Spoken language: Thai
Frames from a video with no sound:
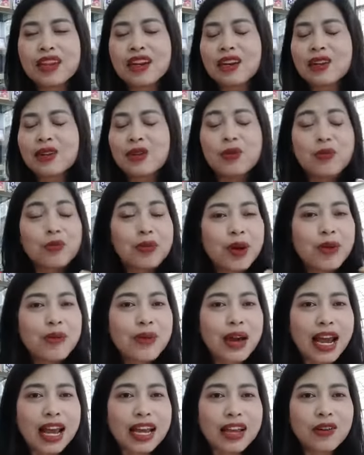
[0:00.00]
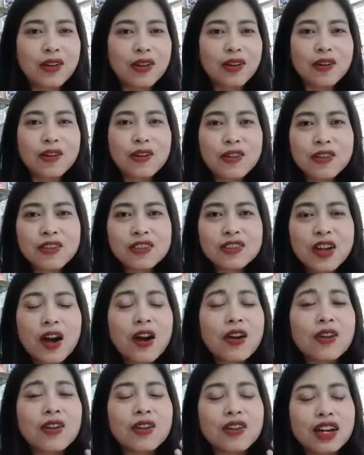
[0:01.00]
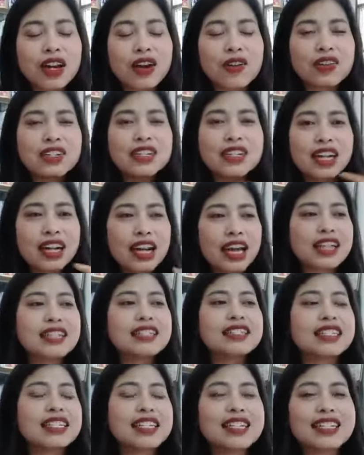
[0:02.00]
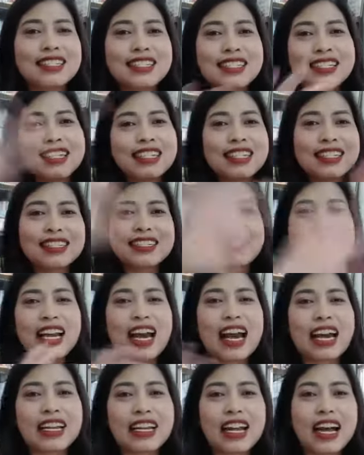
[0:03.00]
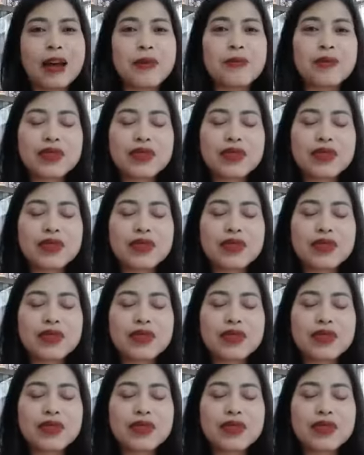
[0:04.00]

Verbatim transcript: กลุ่มเป้าหมายของช่องของเราคืออะไรคือยิงยิงศาสตร์อะ